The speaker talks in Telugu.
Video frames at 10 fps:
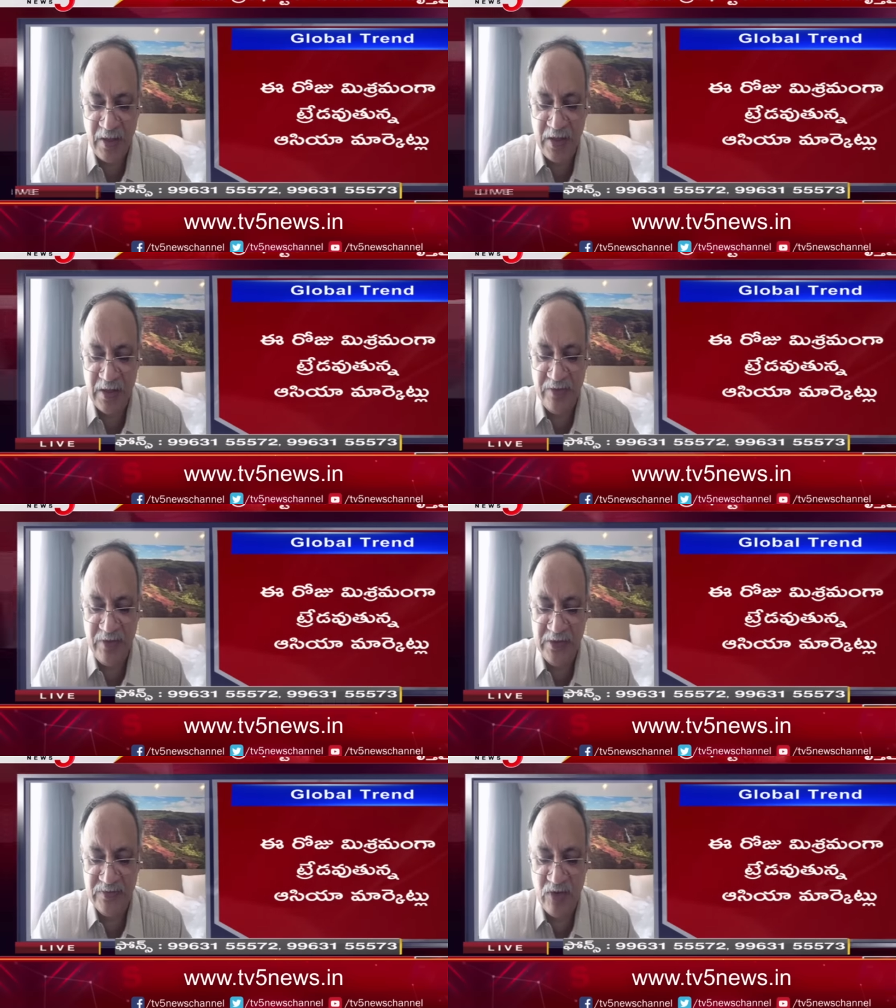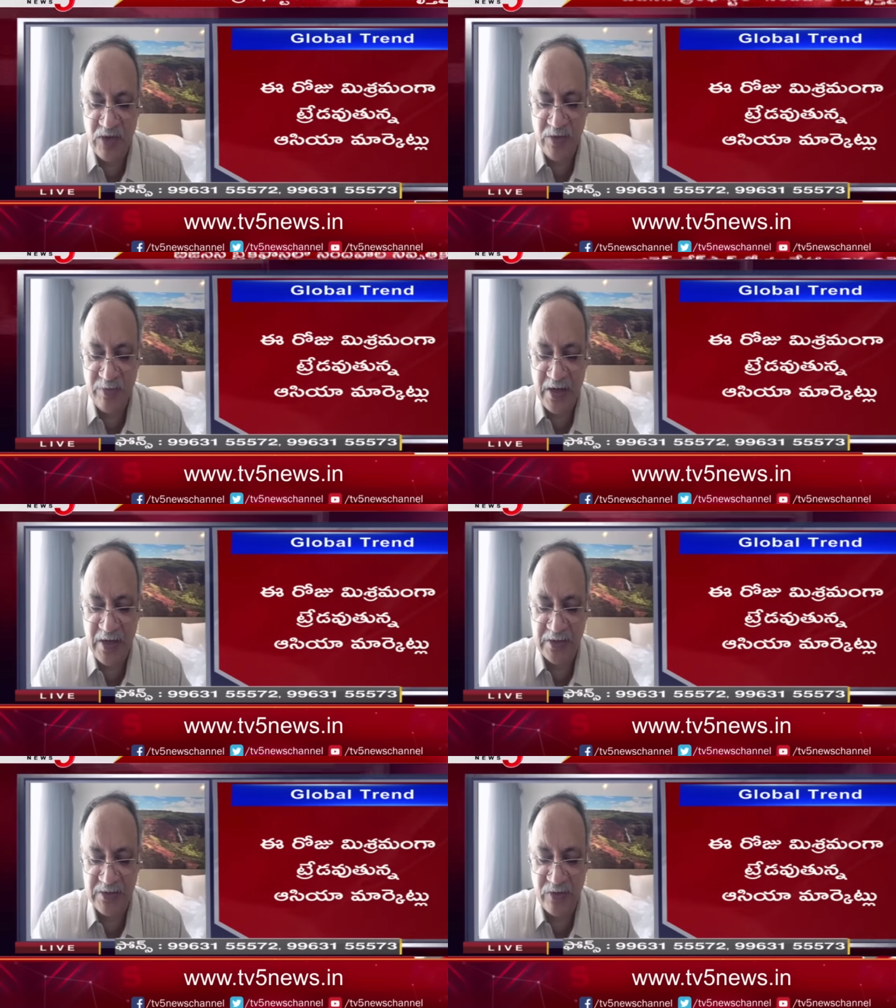అదర్వైజ్ వాల్యూమ్
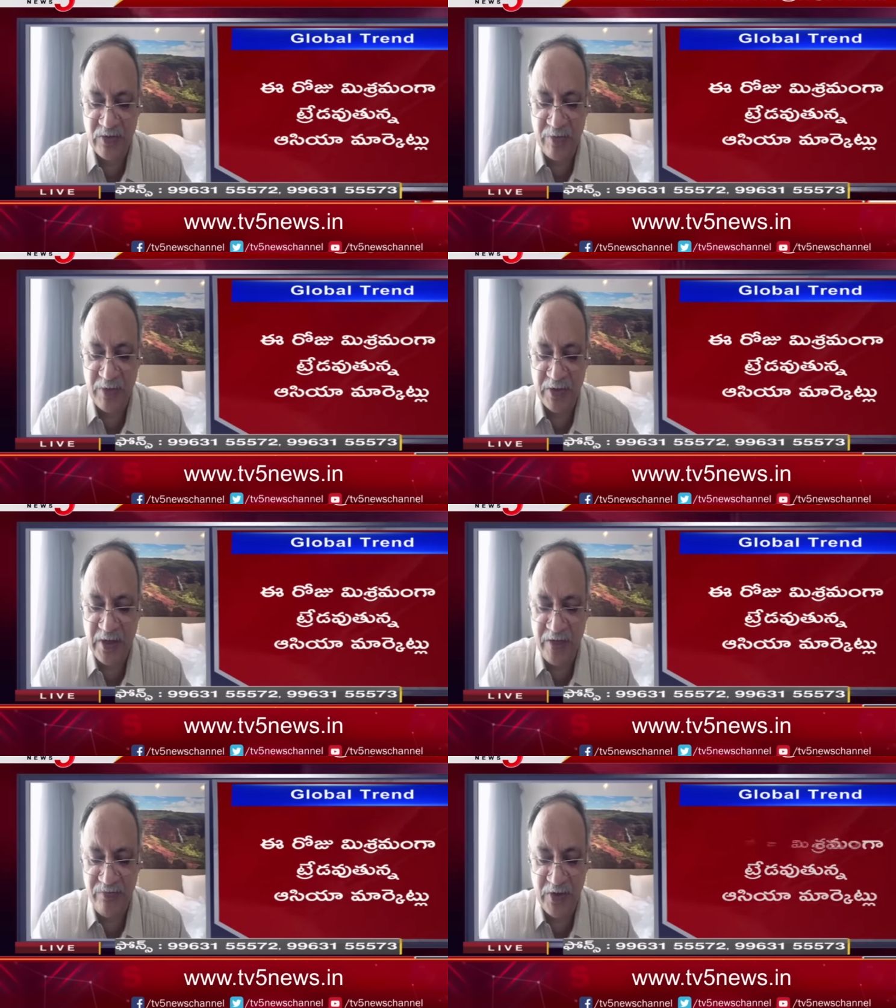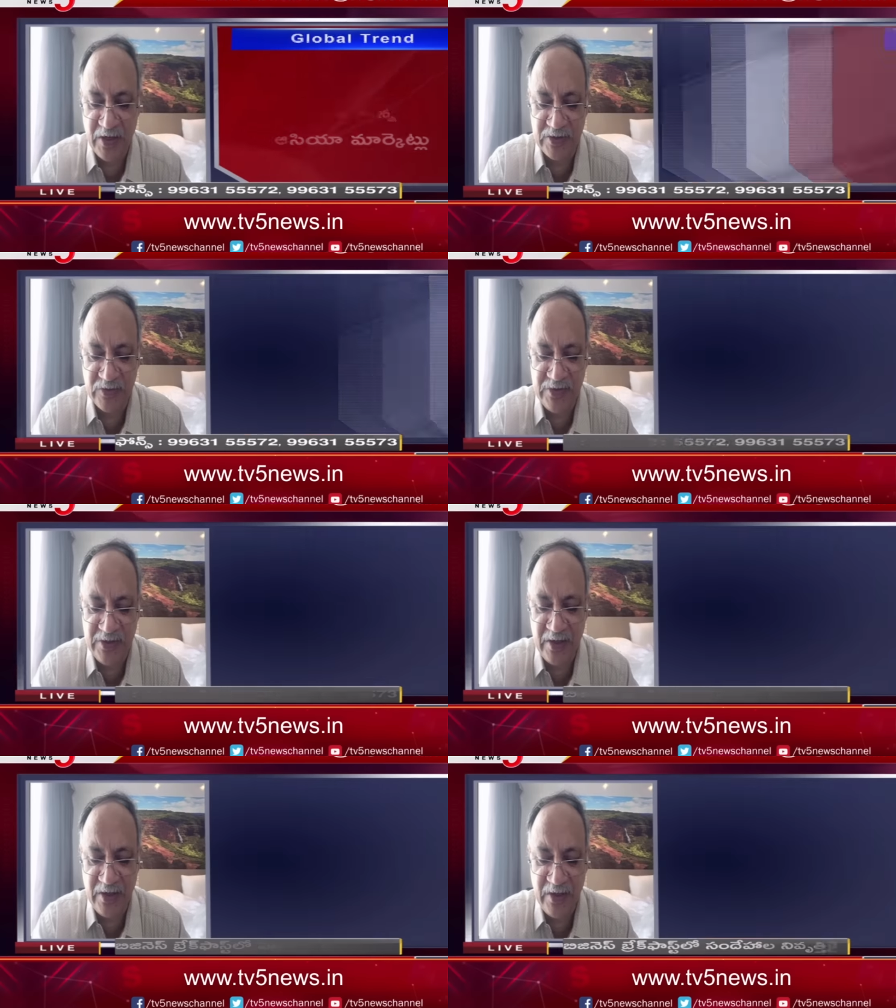గెయినర్స్ లో కూడా మనం కేర్ఫుల్ గా
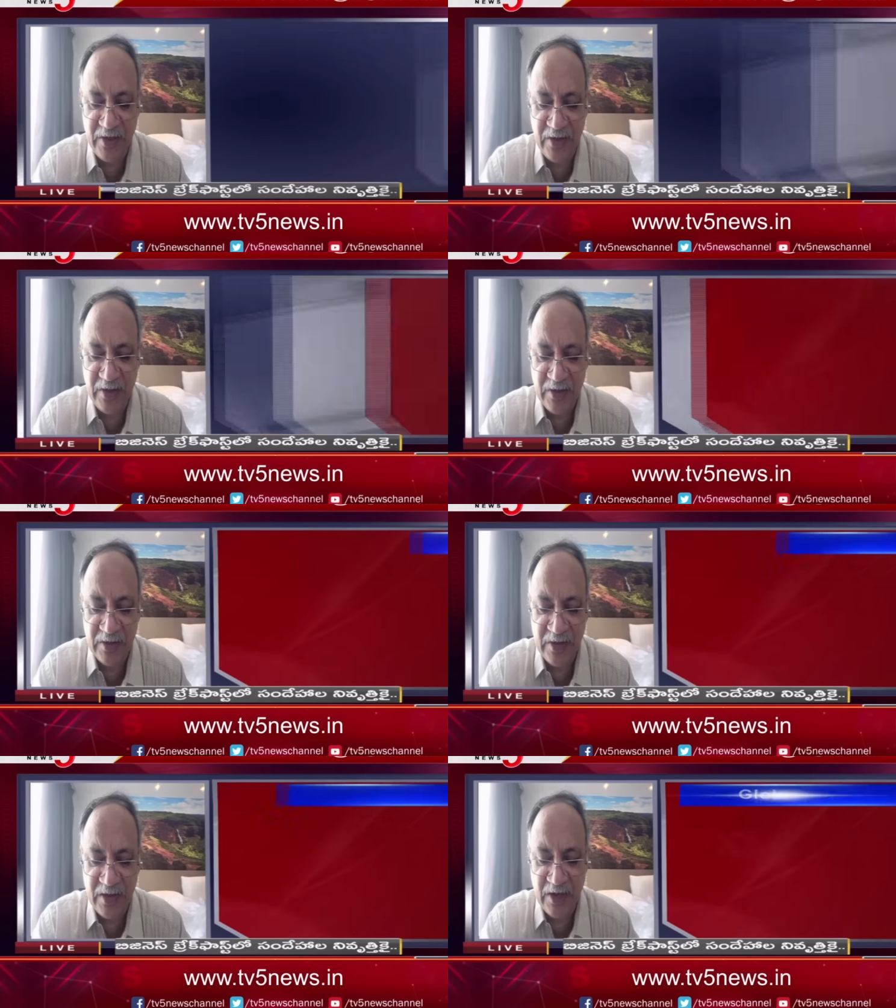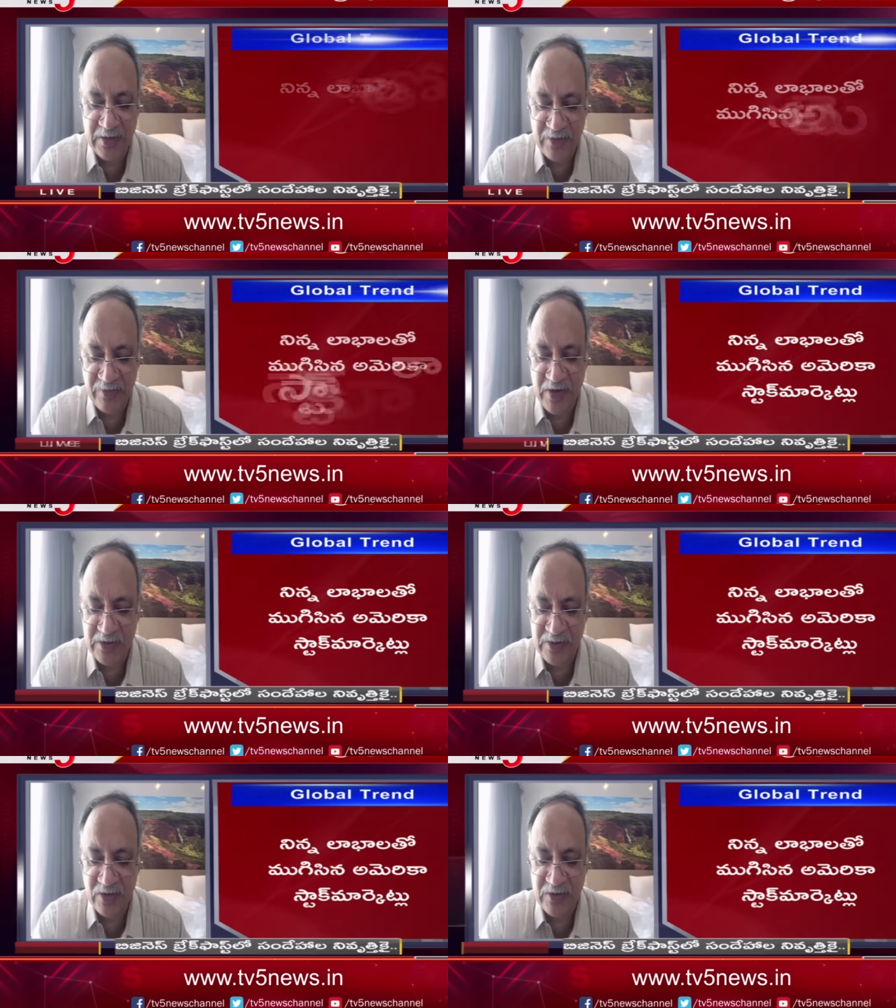చూస్తే దేర్ ఆర్ సెవరల్
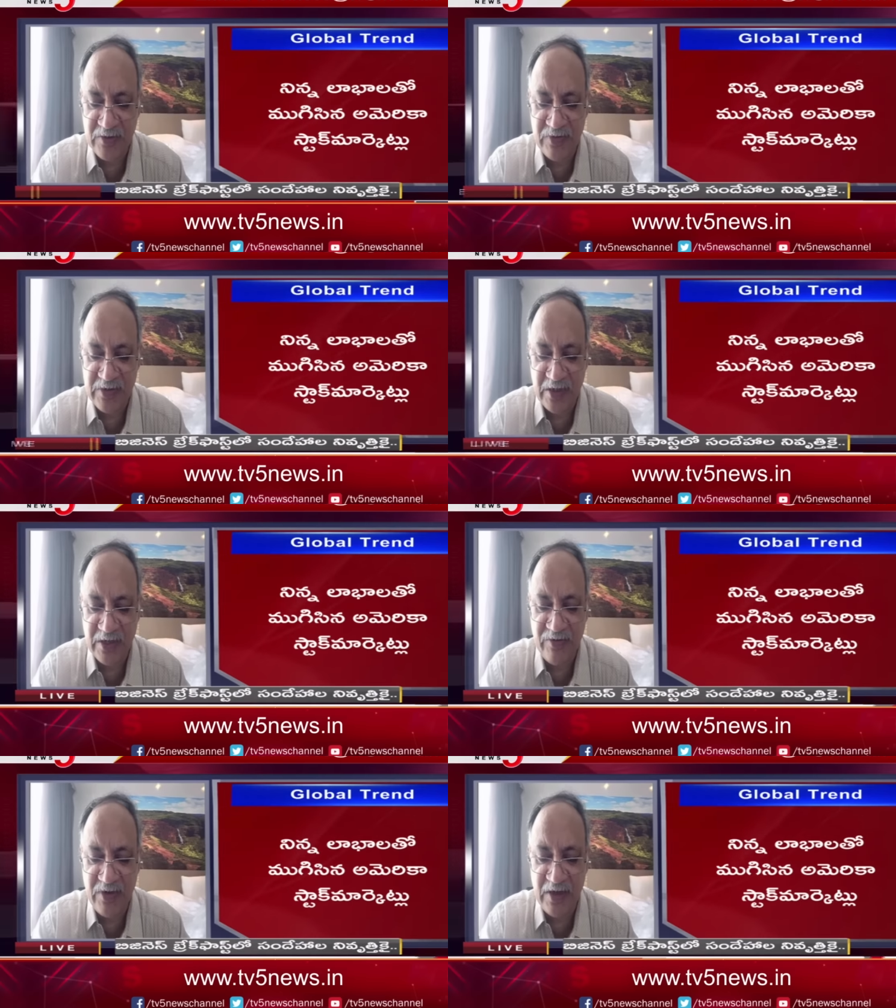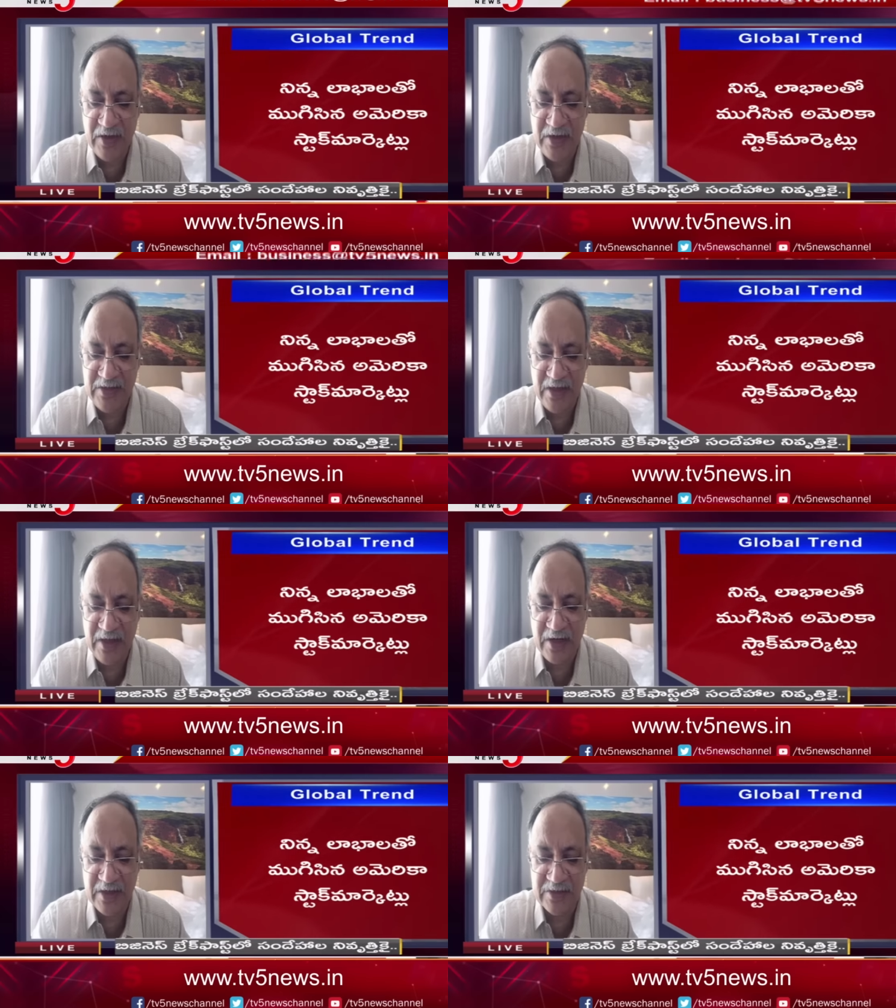స్టాక్స్ విచ్ ఆర్ గివింగ్
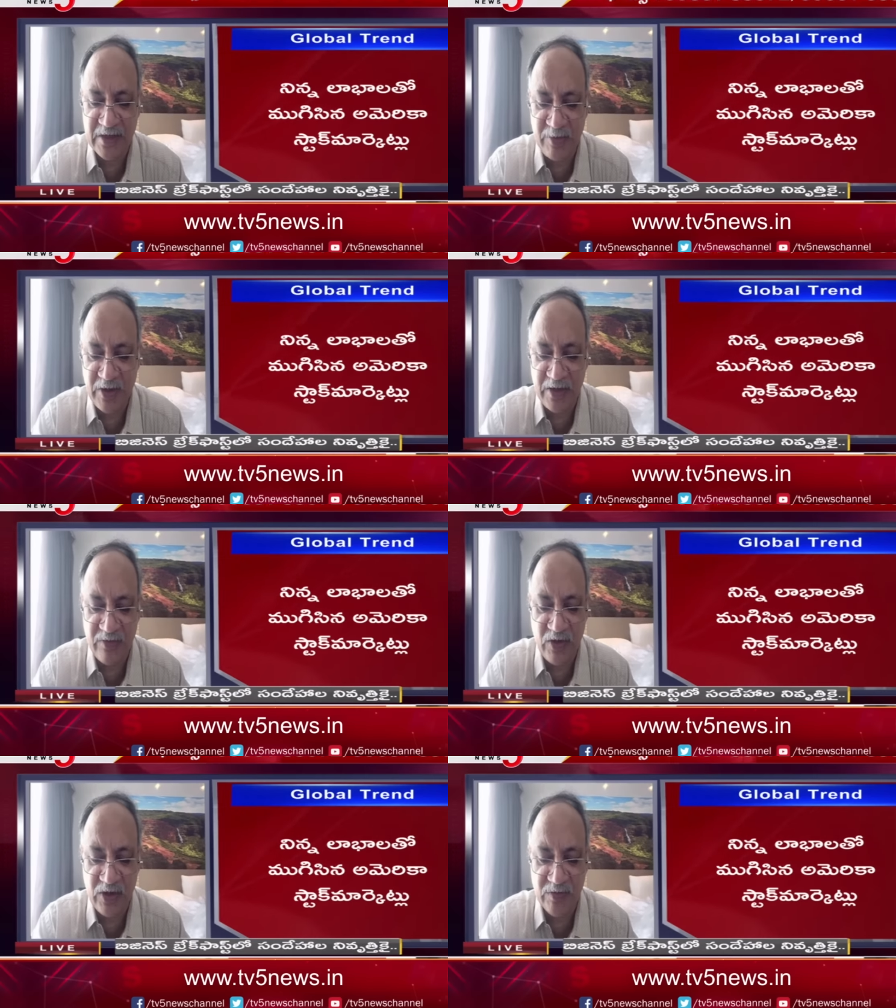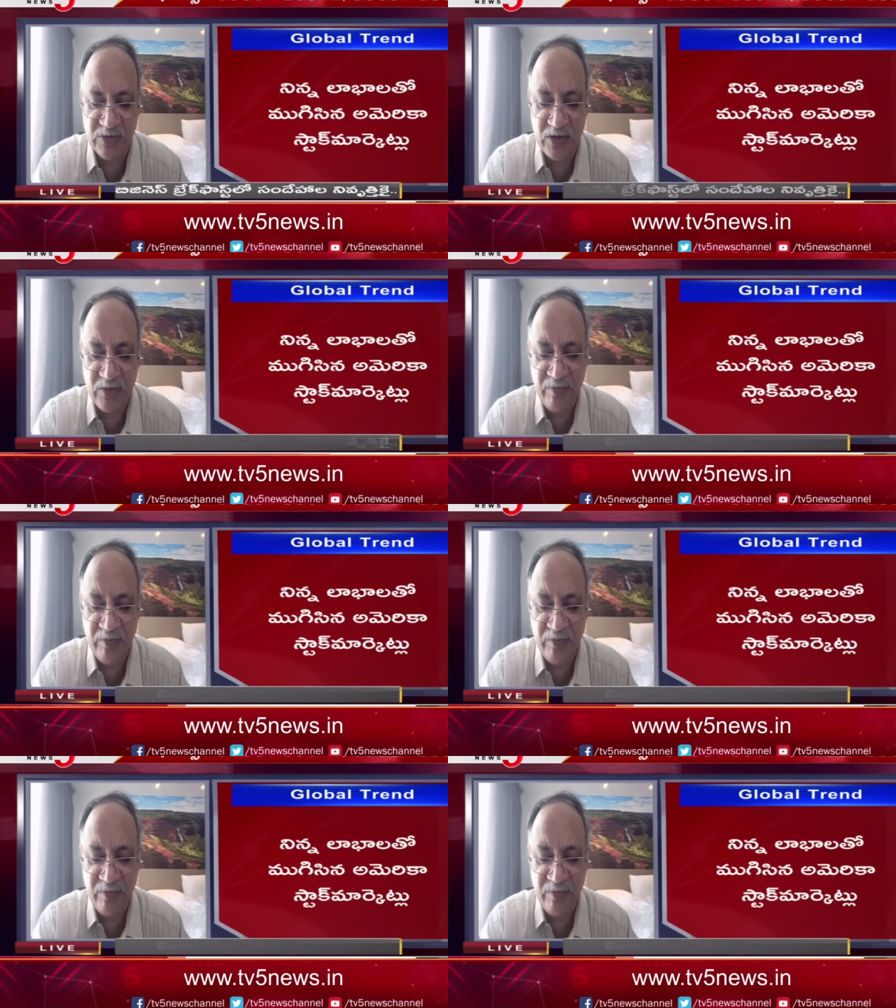డీసెంట్ రిటర్న్స్ అనమాట వాల్యూమ్స్ లో